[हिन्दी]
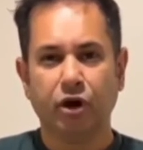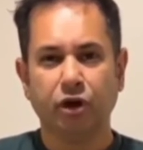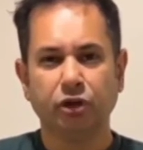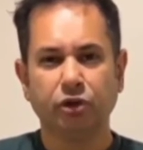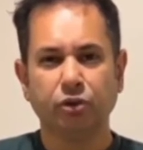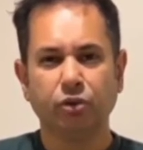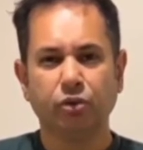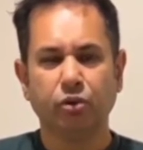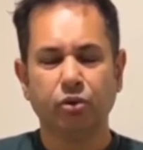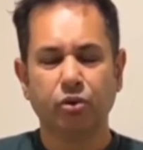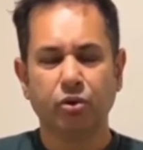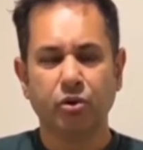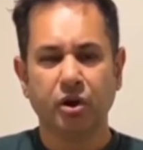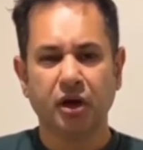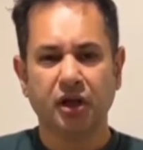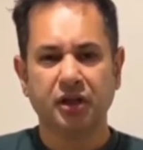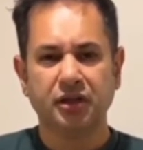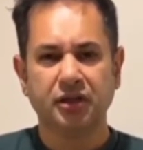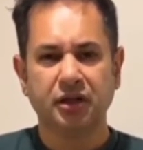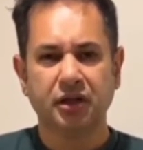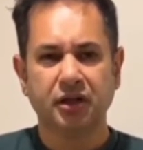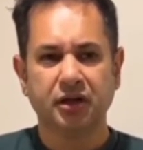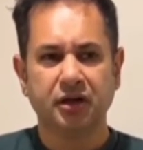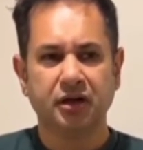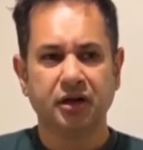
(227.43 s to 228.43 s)
बहुत लोगों को
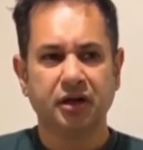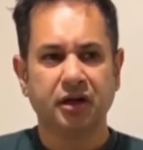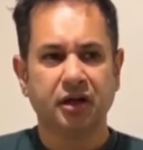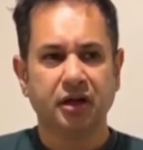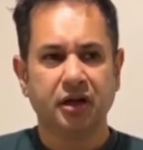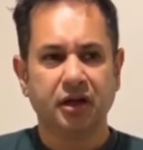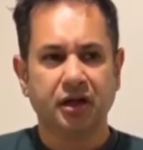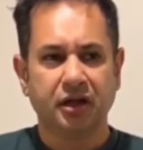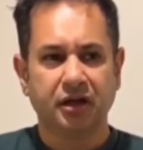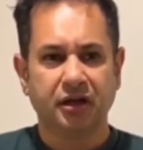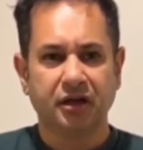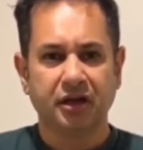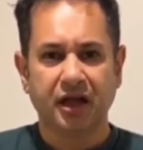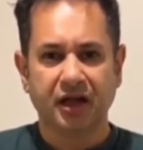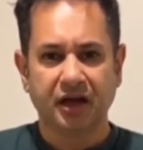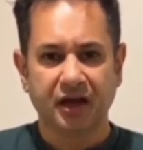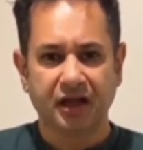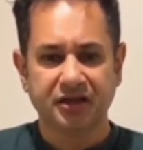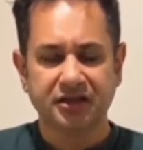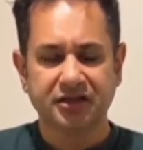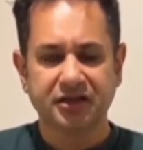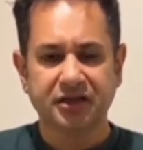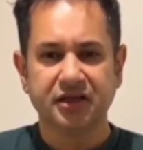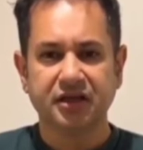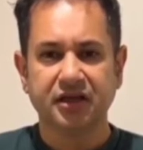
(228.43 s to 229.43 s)
अंदर
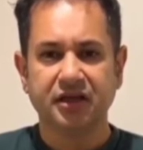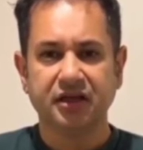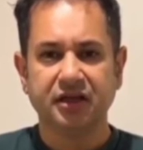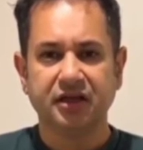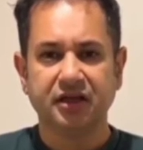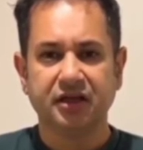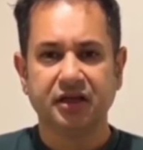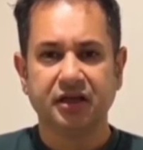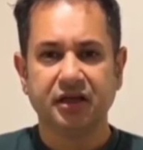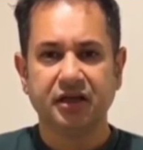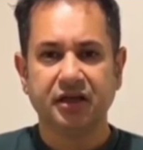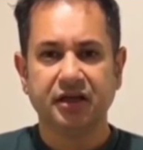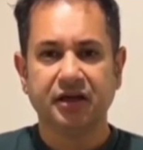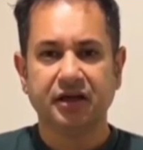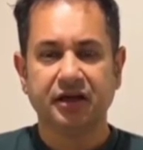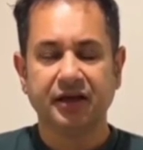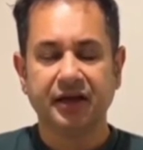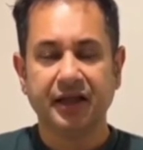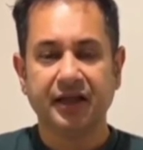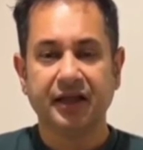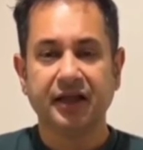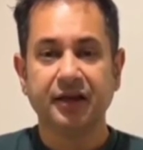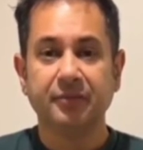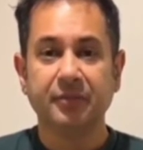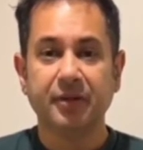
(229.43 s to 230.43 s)
नाराजगी है
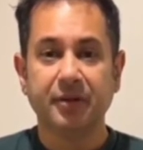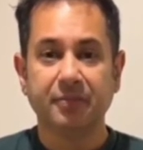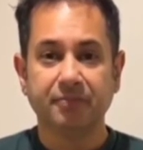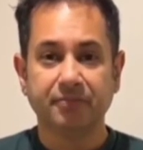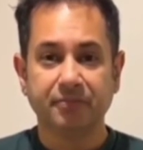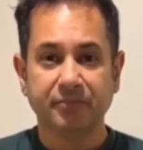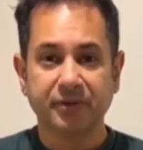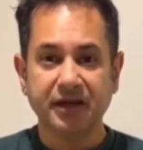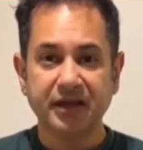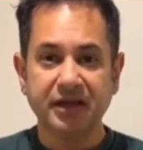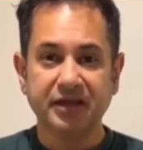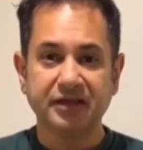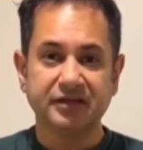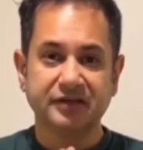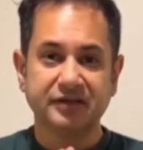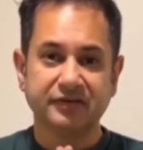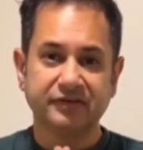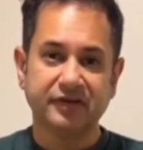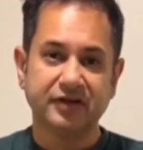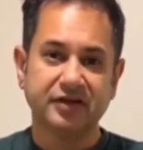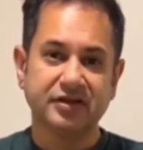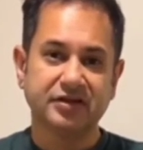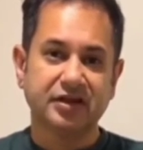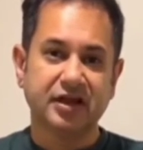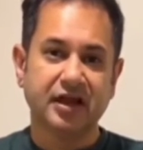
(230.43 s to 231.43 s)
लेकिन मैं
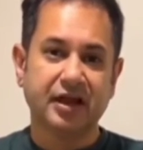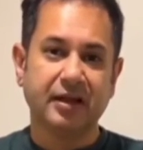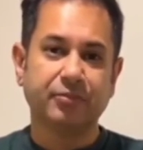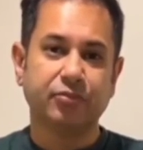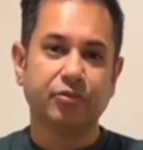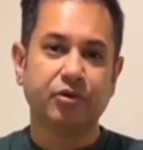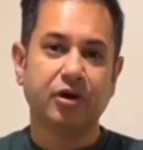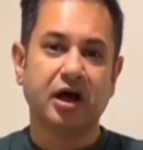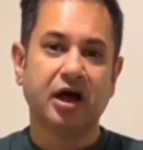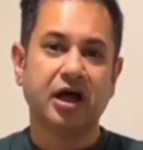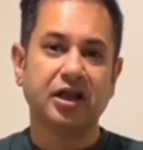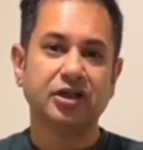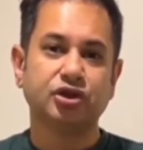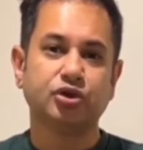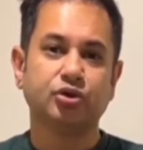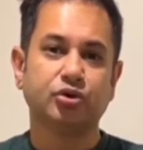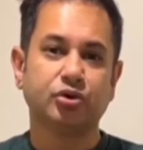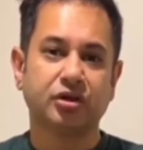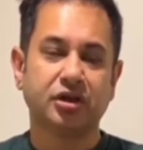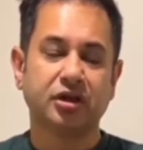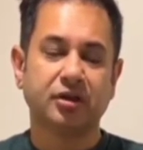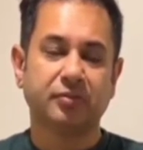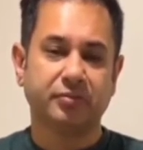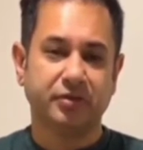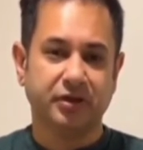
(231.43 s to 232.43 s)
प्लीज फिर से आपको हाथ
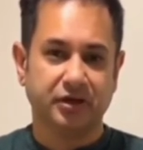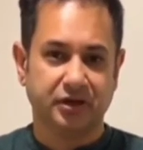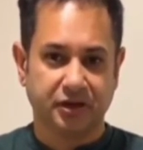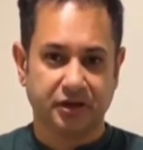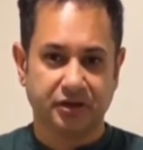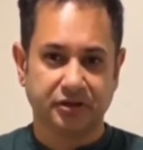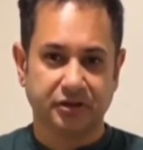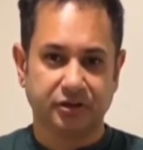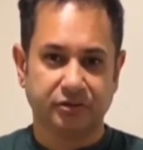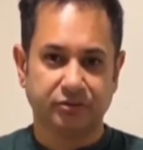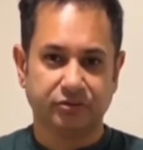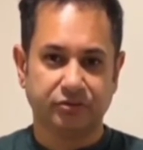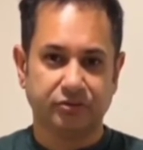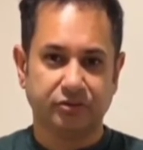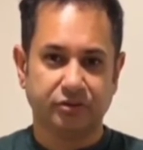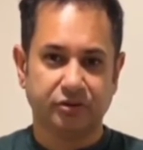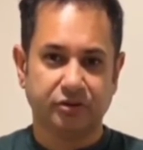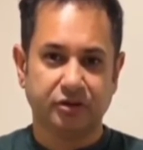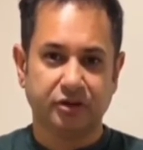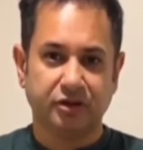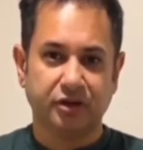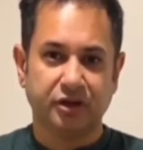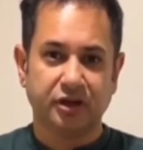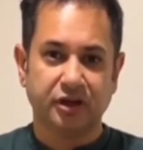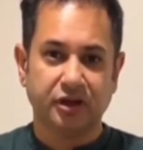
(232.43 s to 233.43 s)
जोड़ के अपील करता हूं
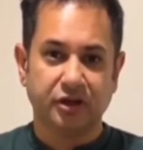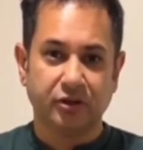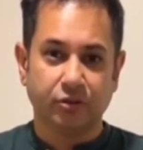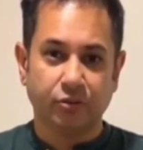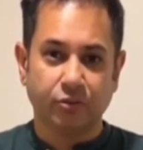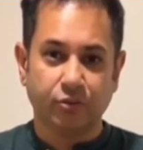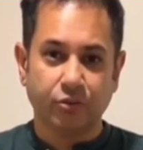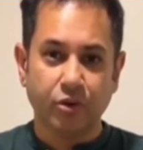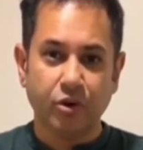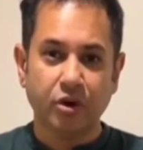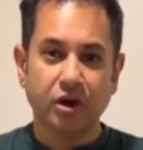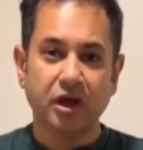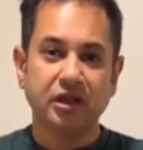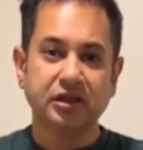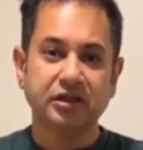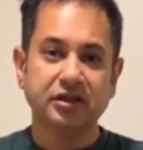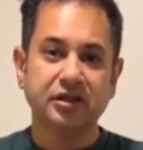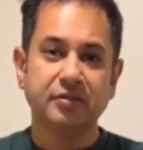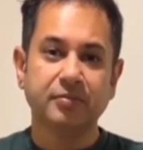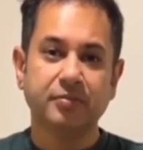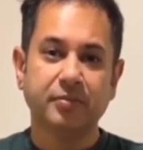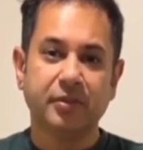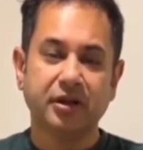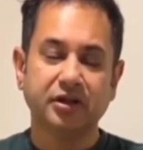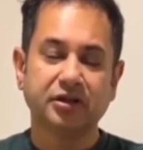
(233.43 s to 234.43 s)
वो
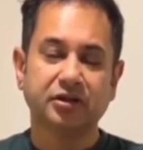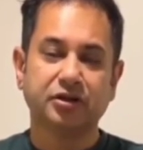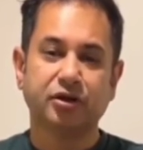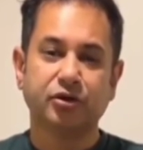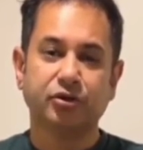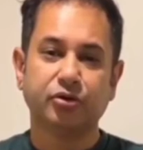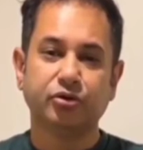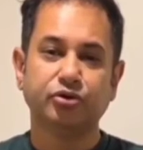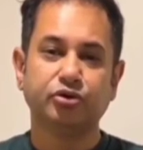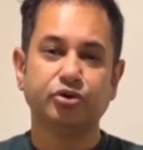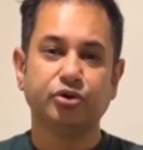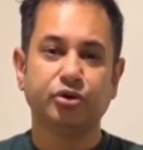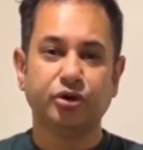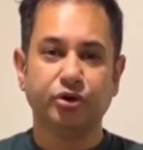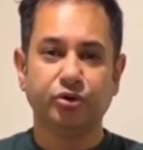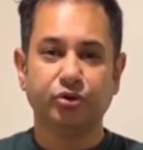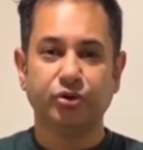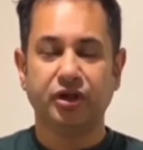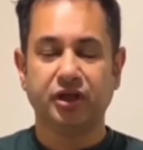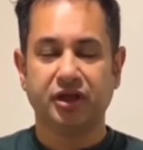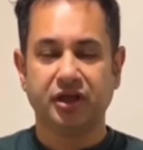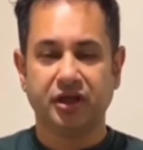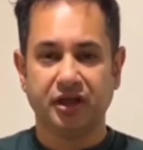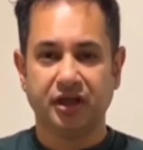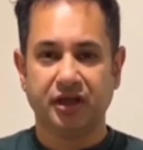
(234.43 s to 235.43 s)
गलती मत करो जो
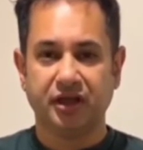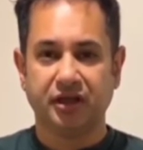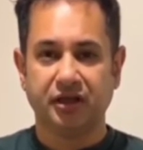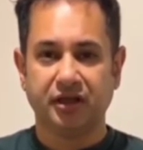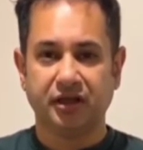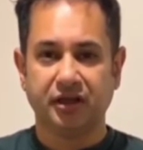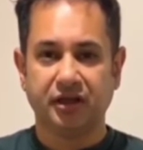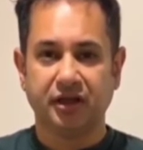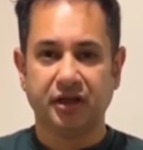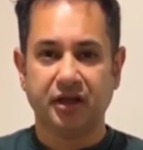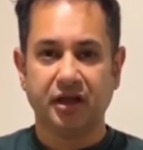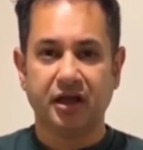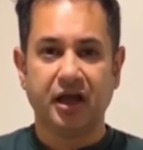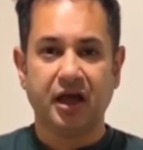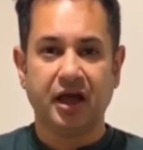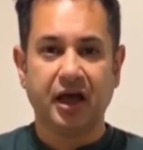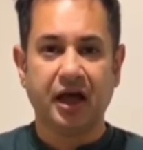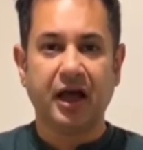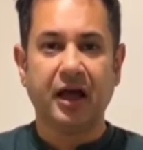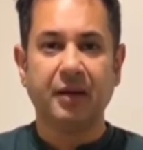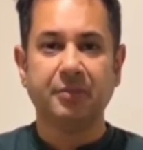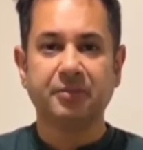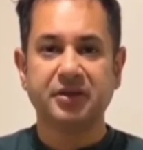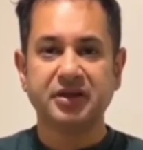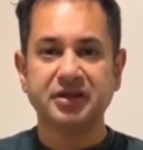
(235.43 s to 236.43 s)
इन्होंने किया है
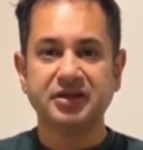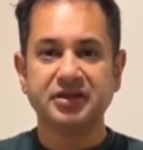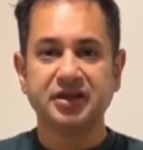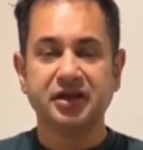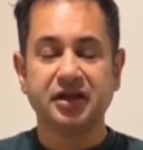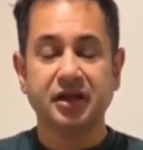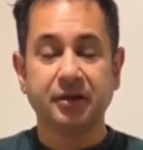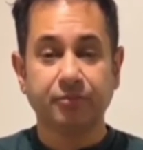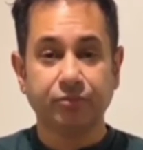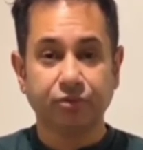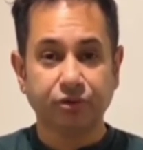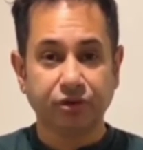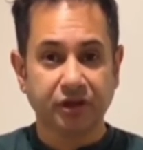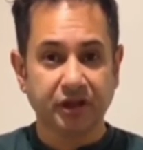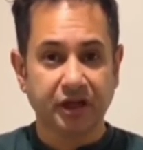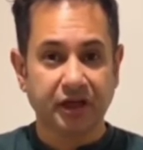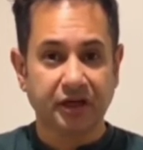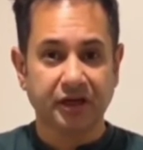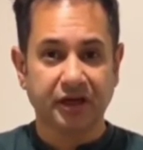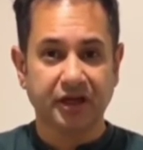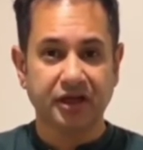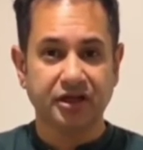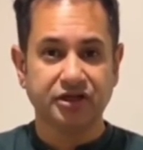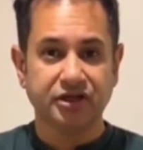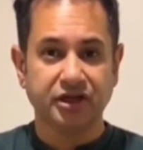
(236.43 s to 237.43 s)
आप किसी का
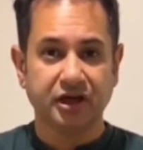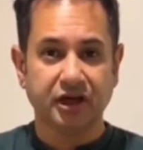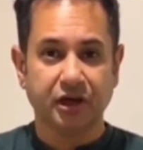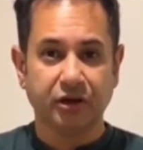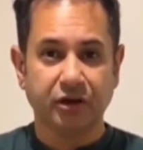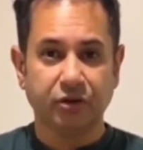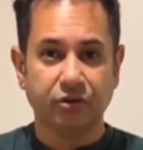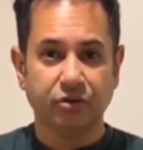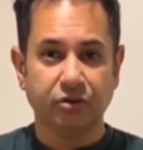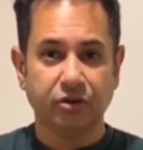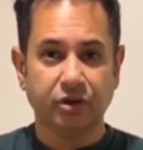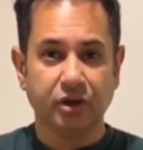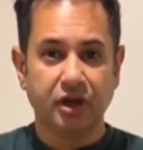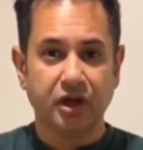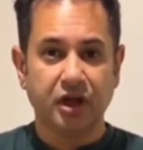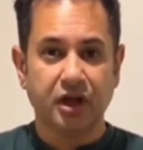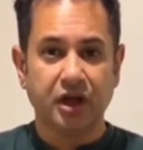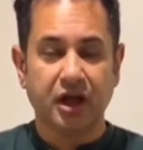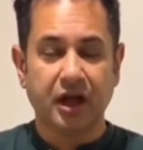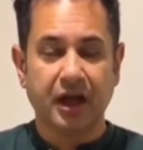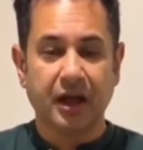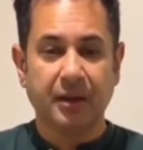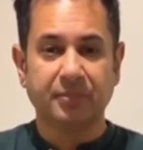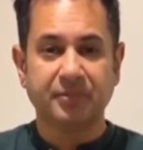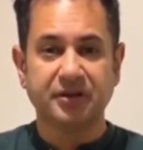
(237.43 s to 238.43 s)
पुतला नहीं जलाओ
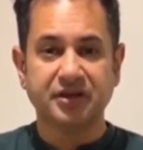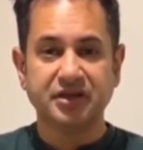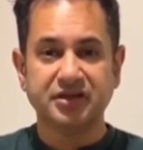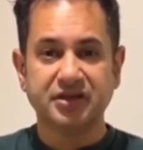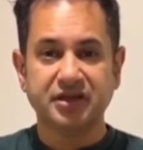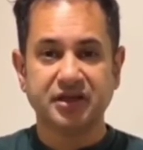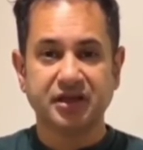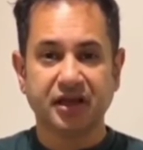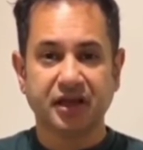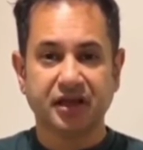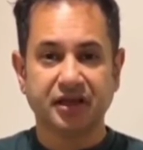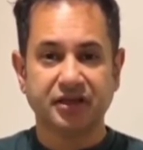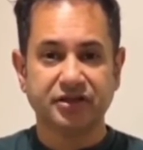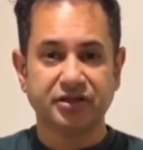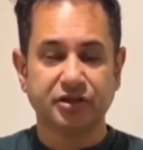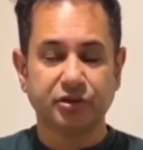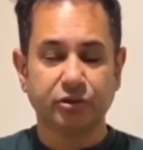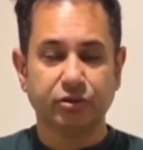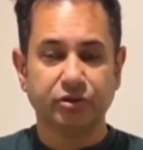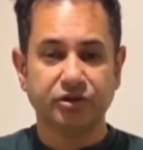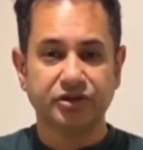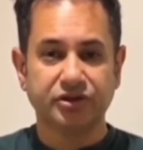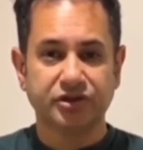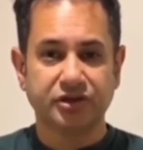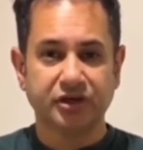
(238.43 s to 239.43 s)
आप किसी के आगे
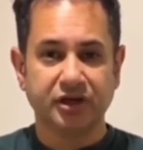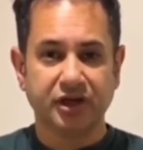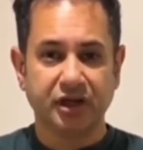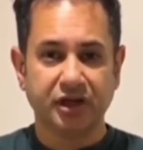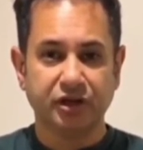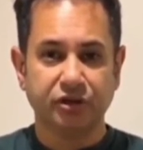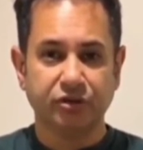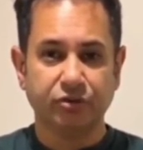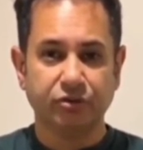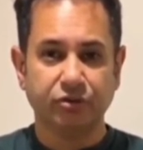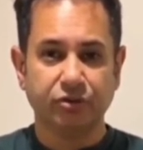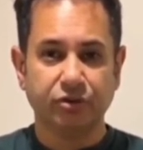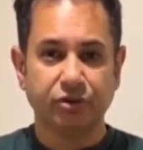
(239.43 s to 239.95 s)
स्लोगन्स नहीं